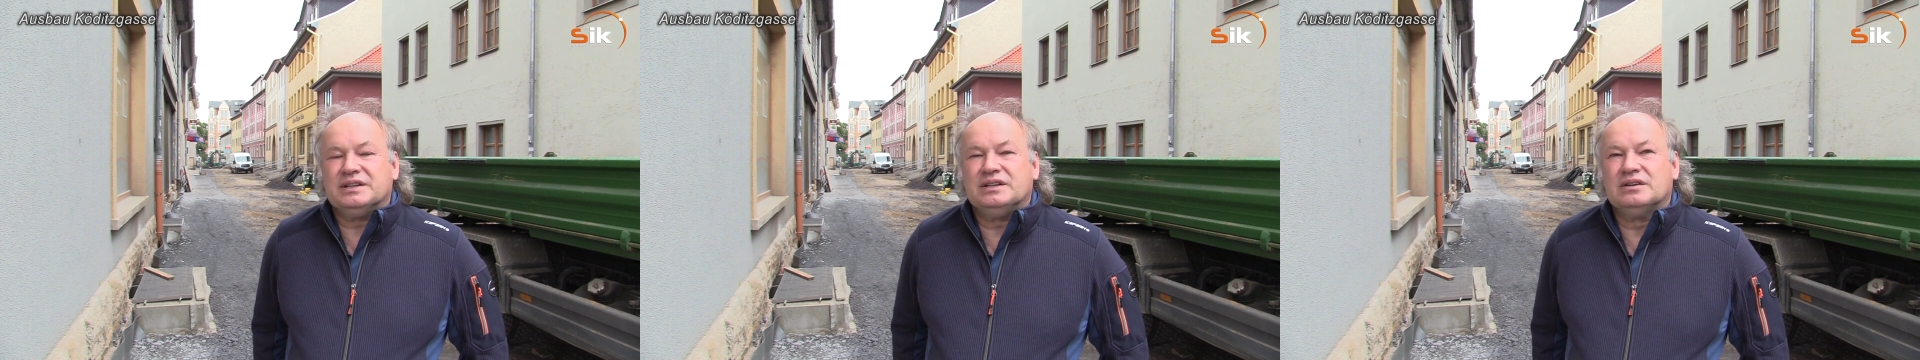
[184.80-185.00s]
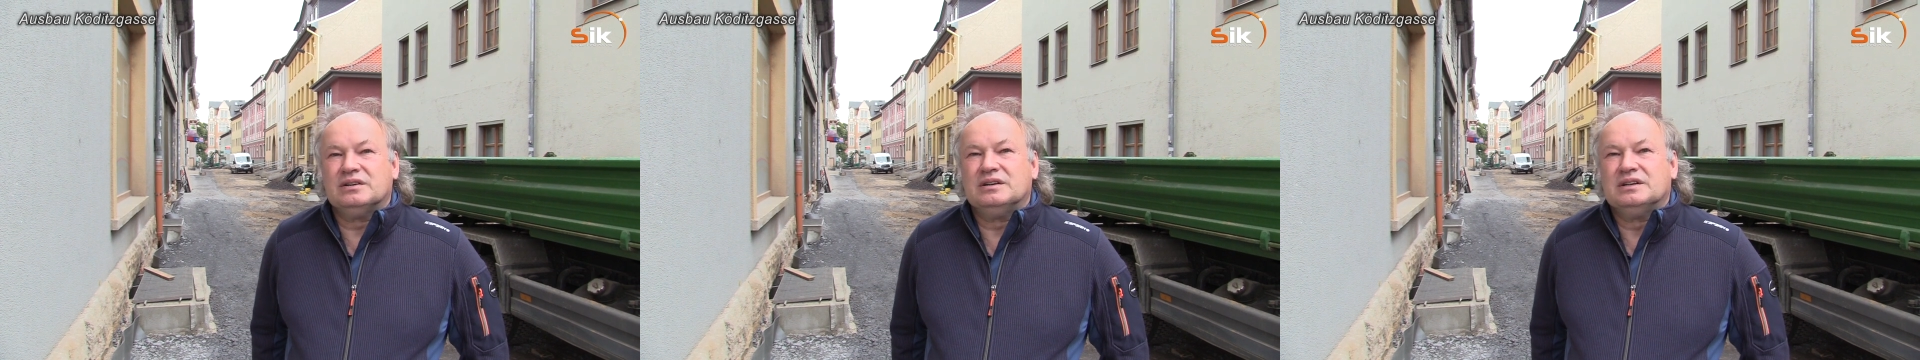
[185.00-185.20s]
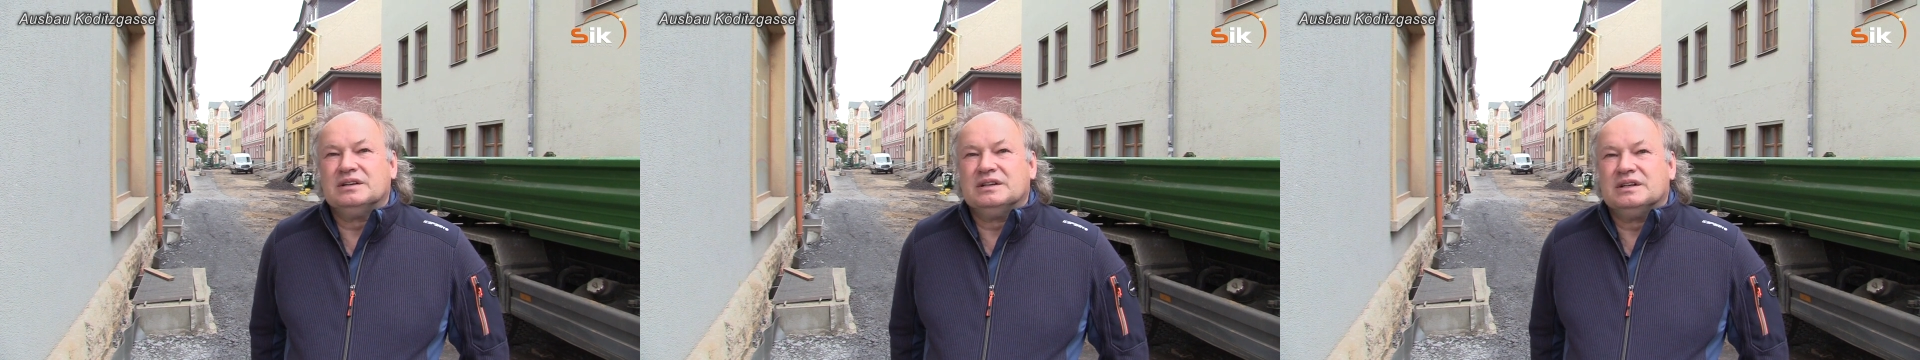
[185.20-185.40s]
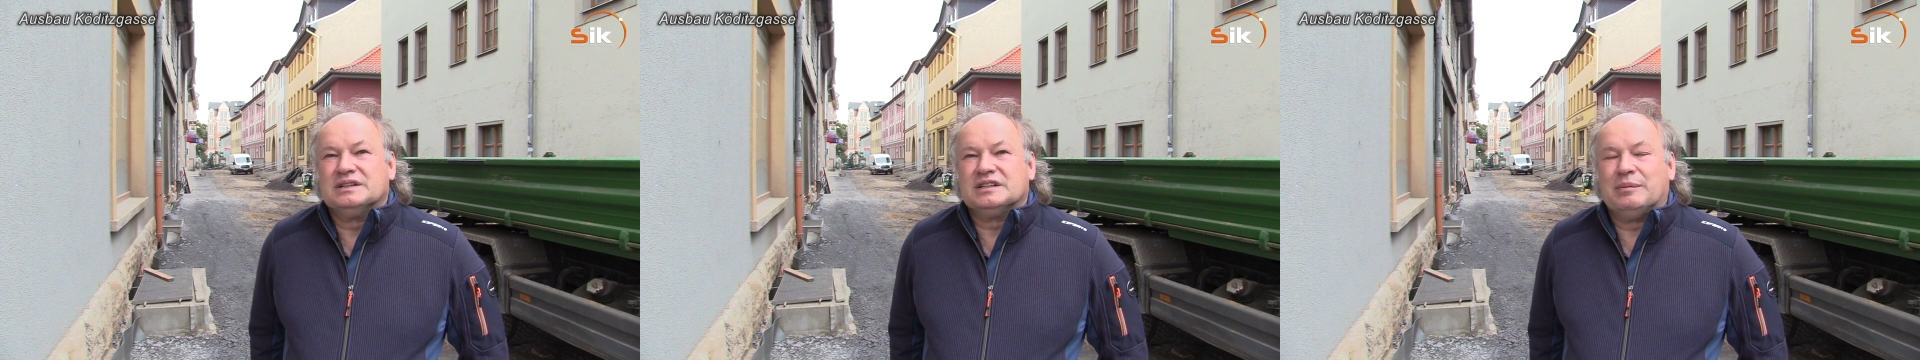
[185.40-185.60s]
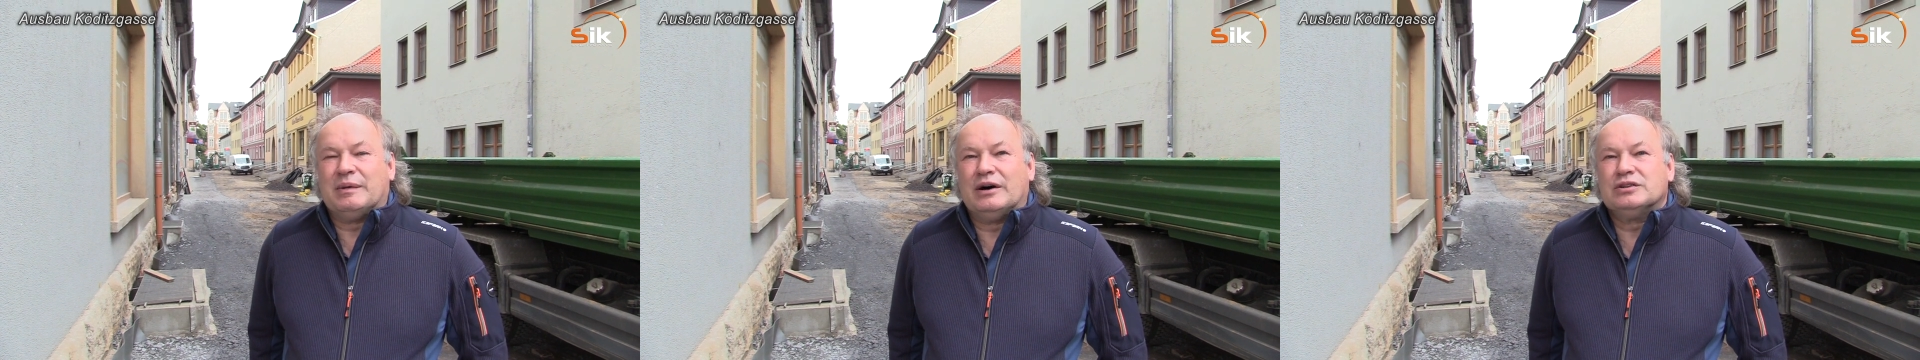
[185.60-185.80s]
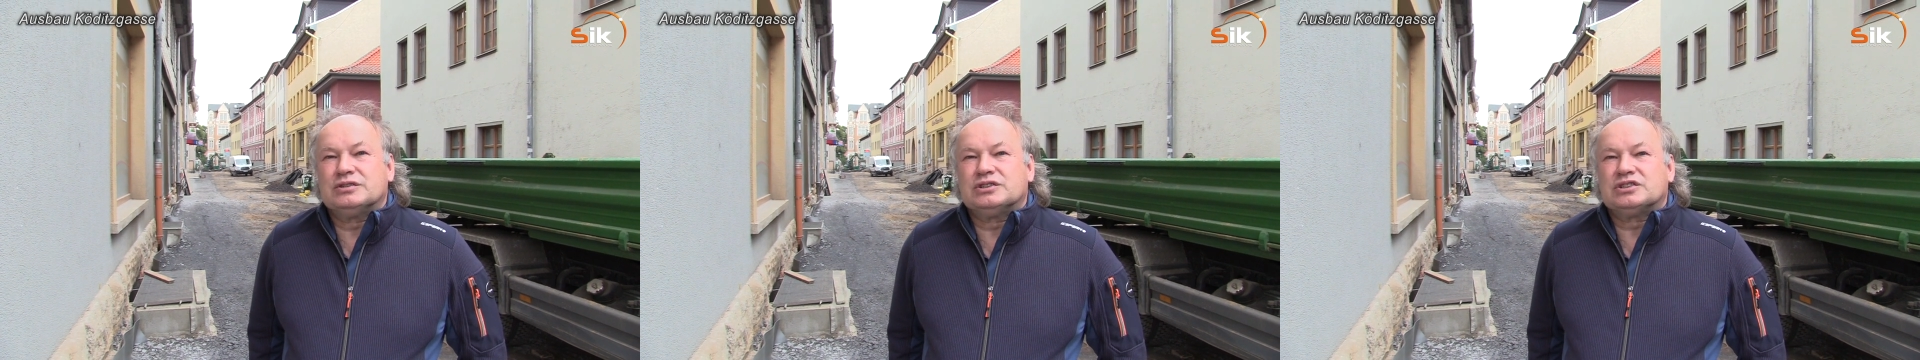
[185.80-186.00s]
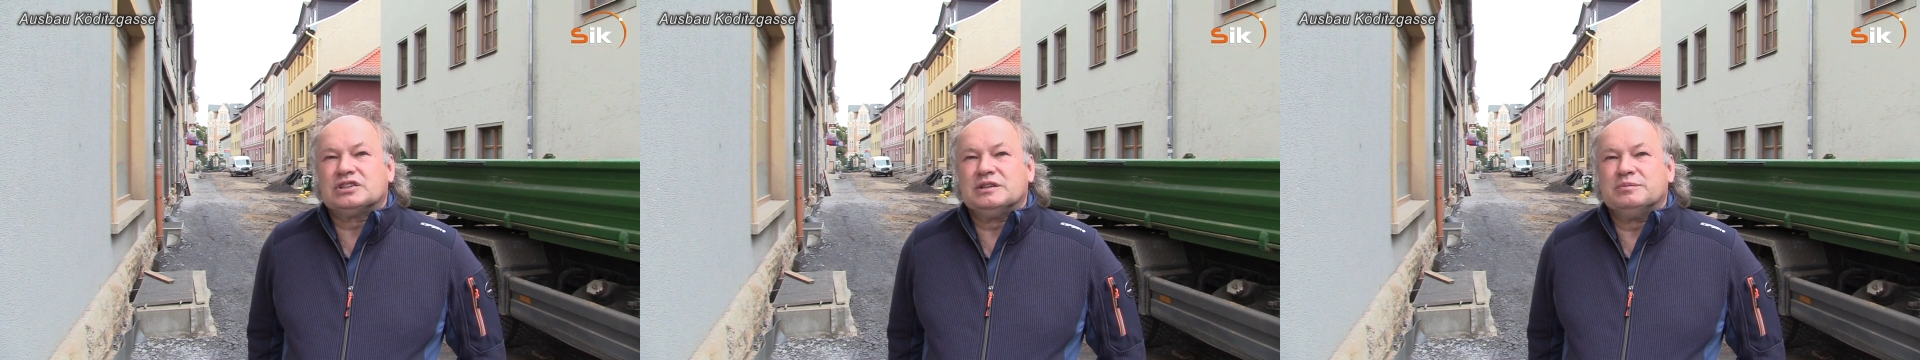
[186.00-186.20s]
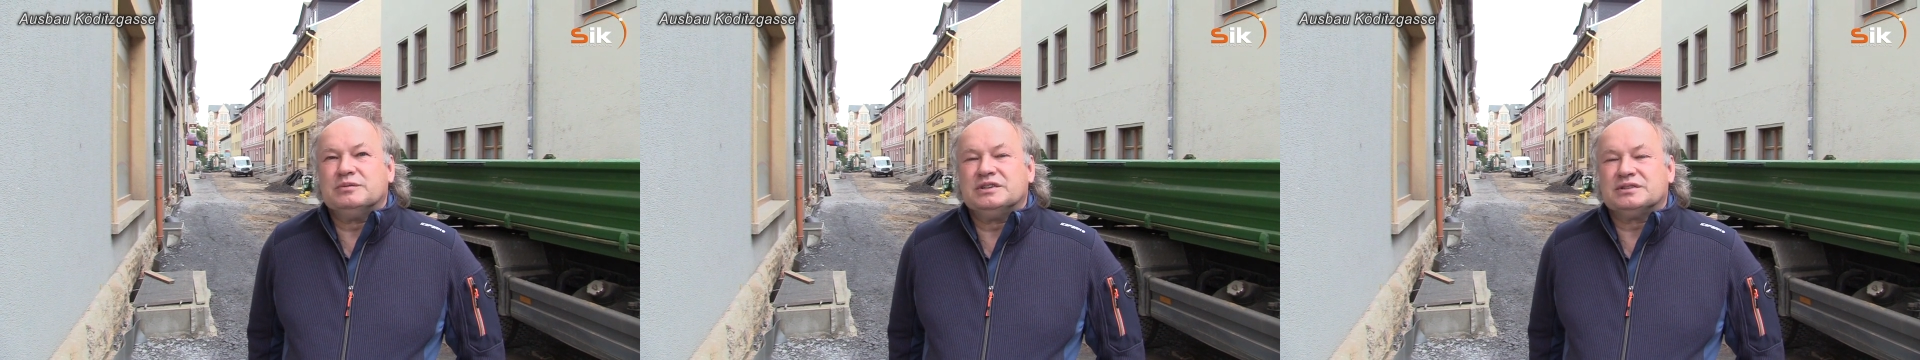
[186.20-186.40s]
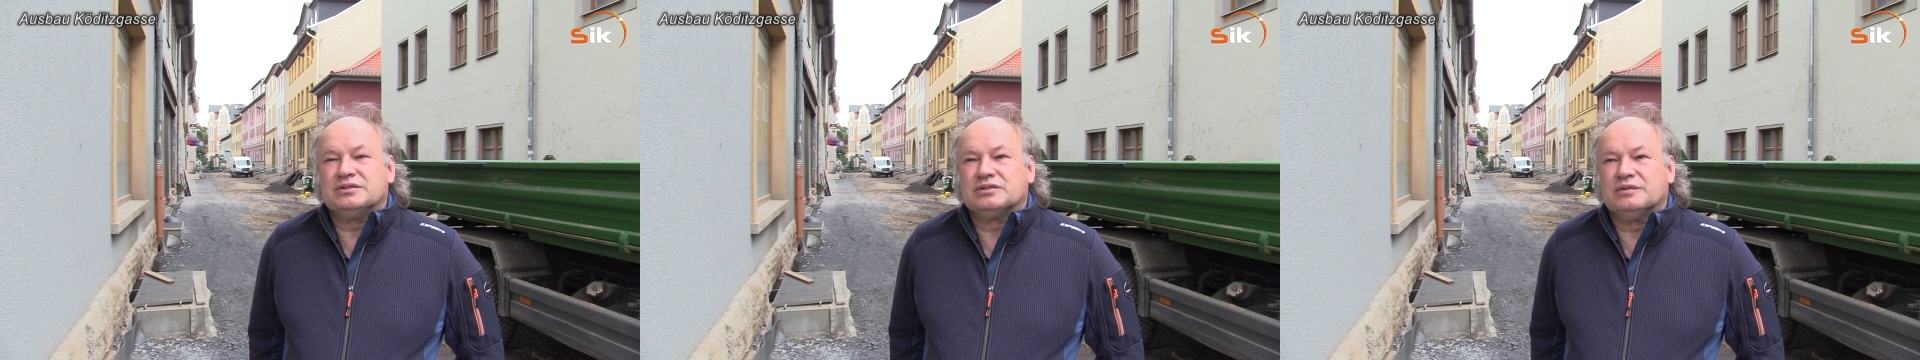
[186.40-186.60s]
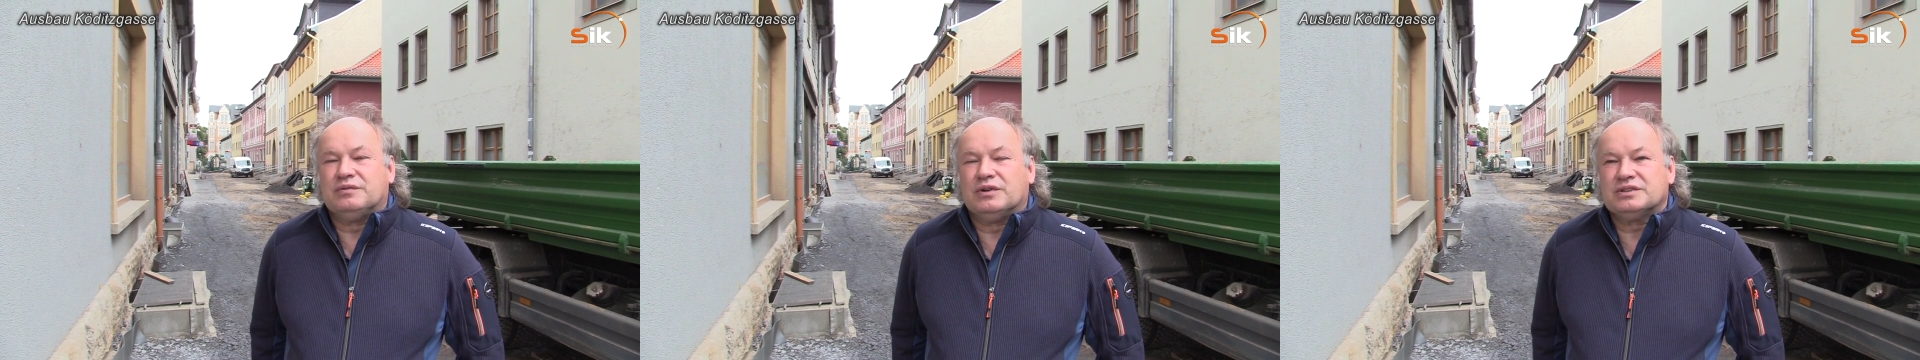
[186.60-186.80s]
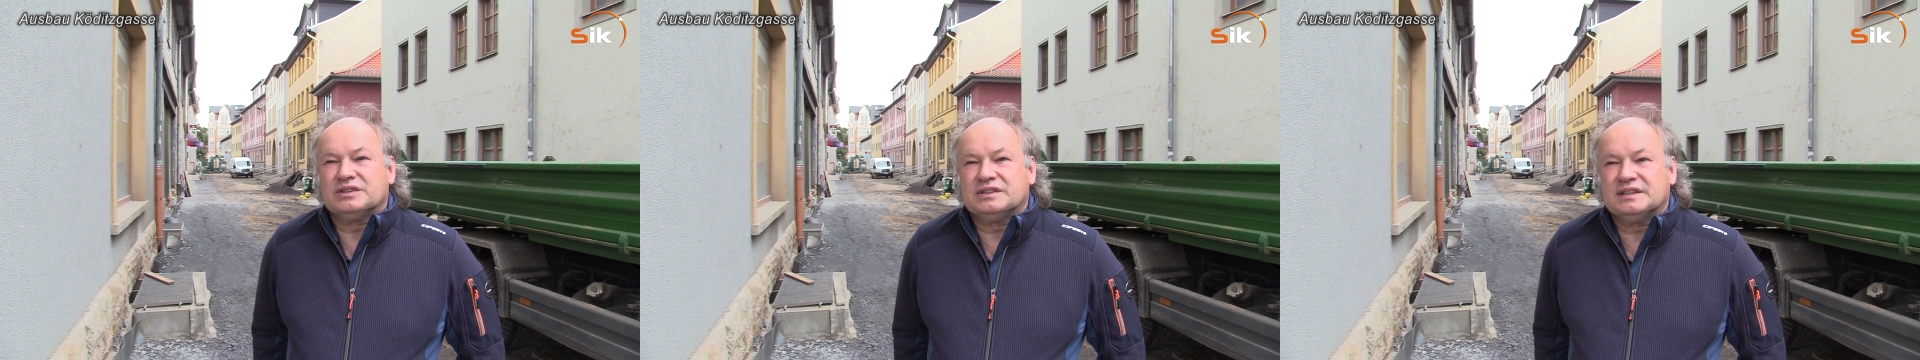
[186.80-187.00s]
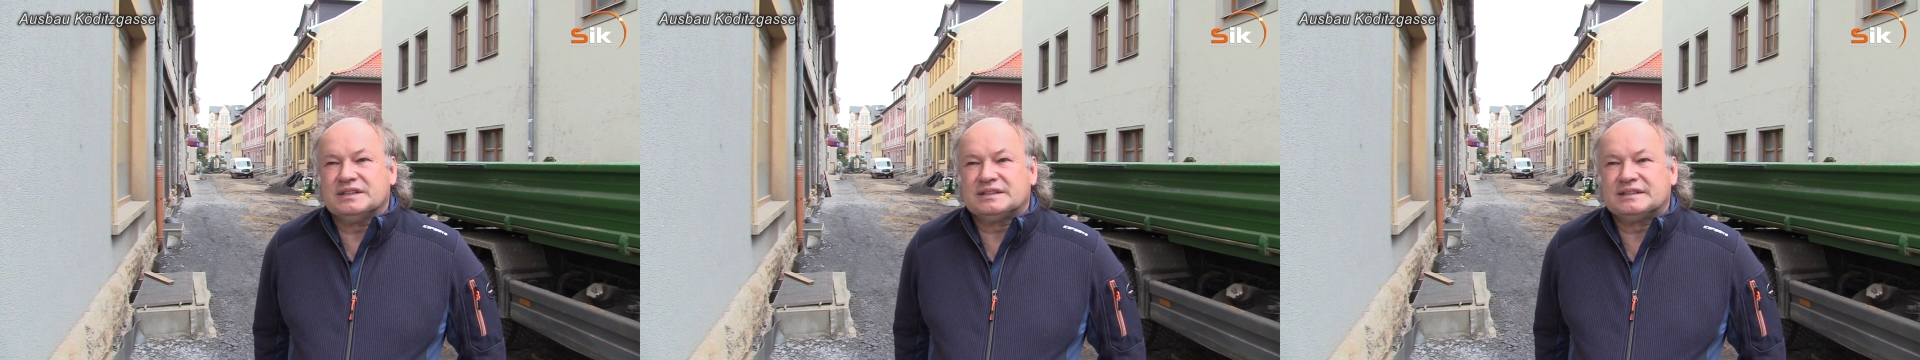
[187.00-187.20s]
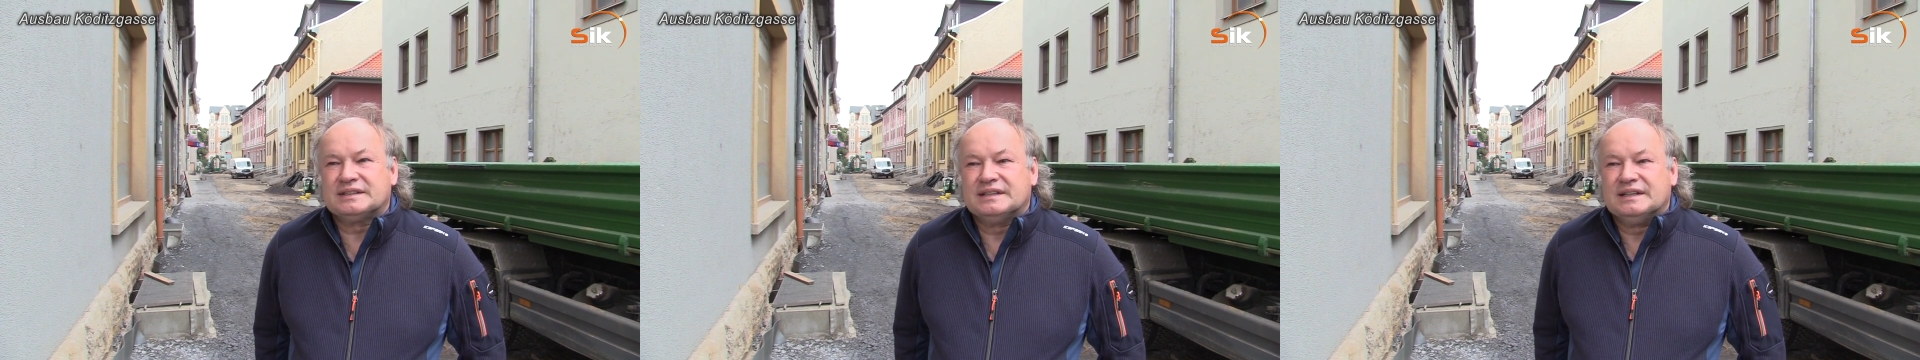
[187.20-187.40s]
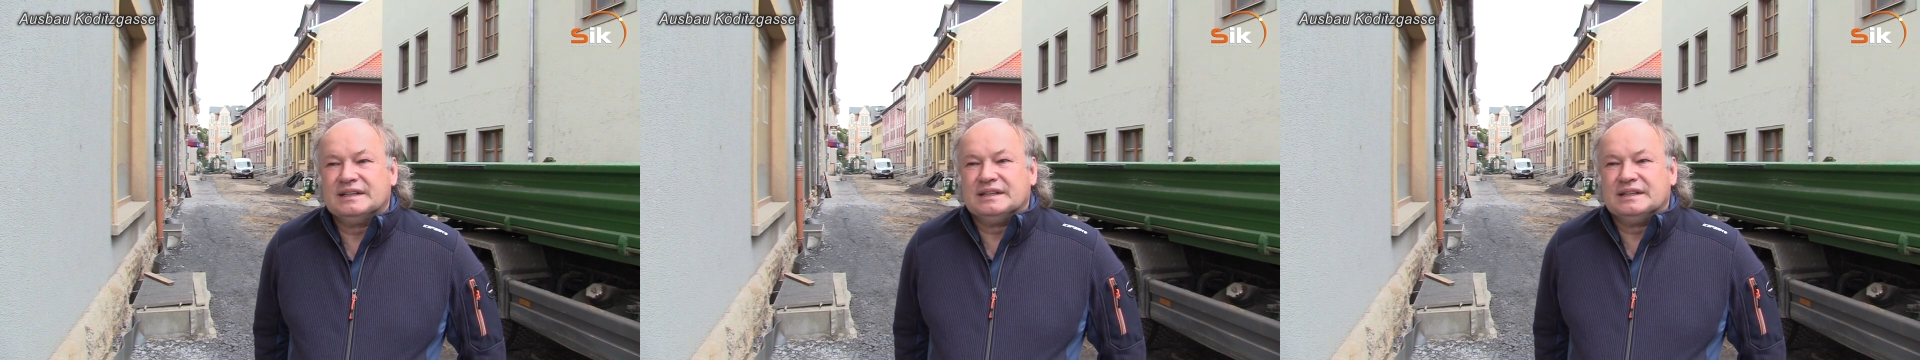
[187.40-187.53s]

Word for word: die hier sagen wir, ausgeschrieben ist und gefordert ist,